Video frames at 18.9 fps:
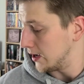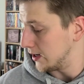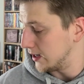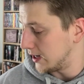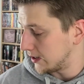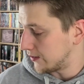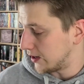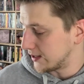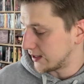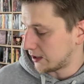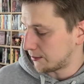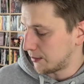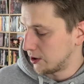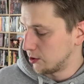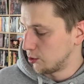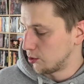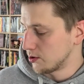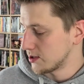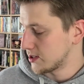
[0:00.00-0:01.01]
legen wir direkt
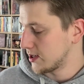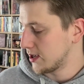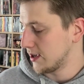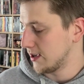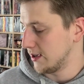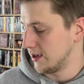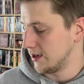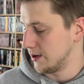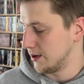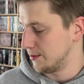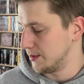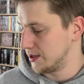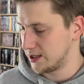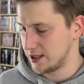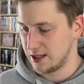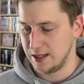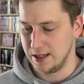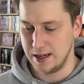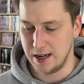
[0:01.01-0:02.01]
mal los äh,
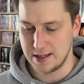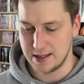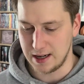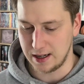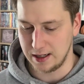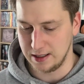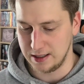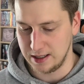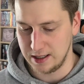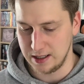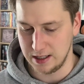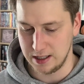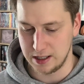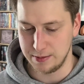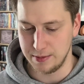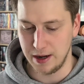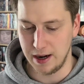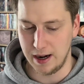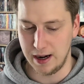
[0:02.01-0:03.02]
mit der Sache, die
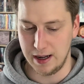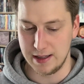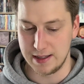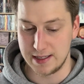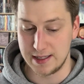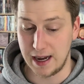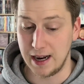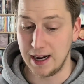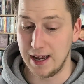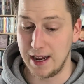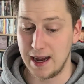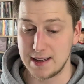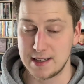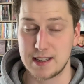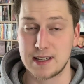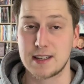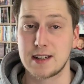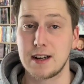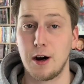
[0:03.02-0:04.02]
ich mir als
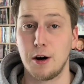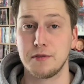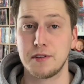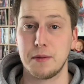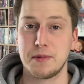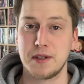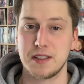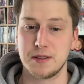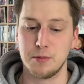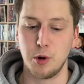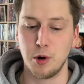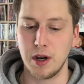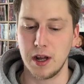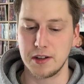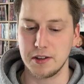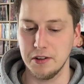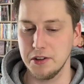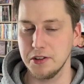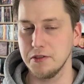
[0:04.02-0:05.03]
allererstes gekauft habe diesen
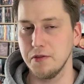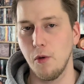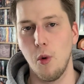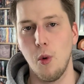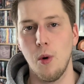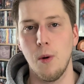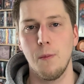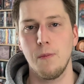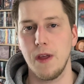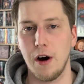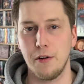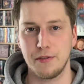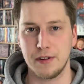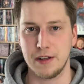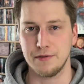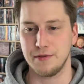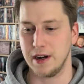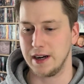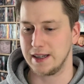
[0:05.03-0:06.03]
Monat und wo auf
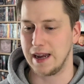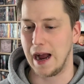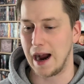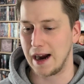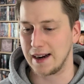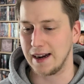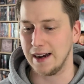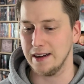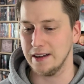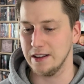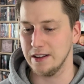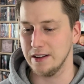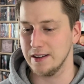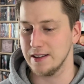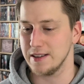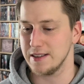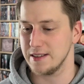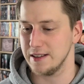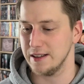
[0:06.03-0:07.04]
jeden Fall gar,
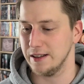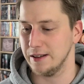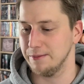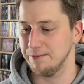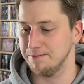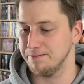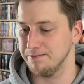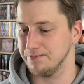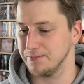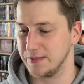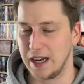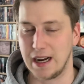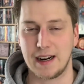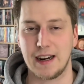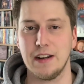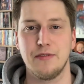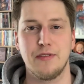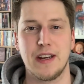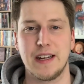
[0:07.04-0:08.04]
keine, ähm, gar
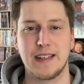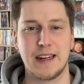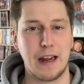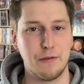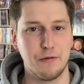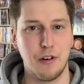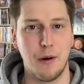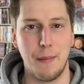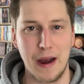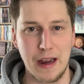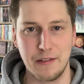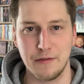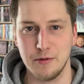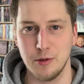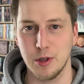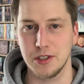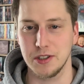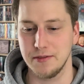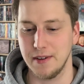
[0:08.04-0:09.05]
kein Weg dran
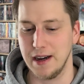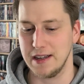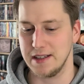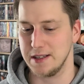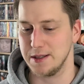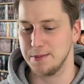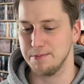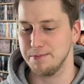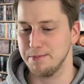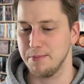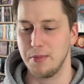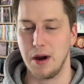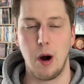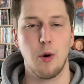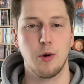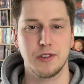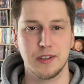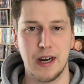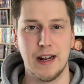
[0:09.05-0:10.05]
vorbeiführte, weil ich
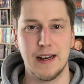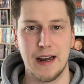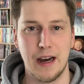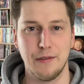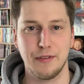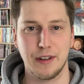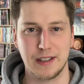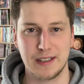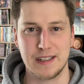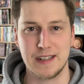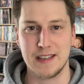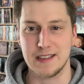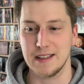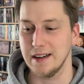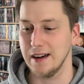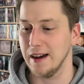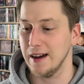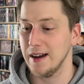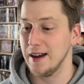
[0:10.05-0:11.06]
brauchte halt einfach
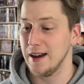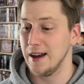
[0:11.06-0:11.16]
diese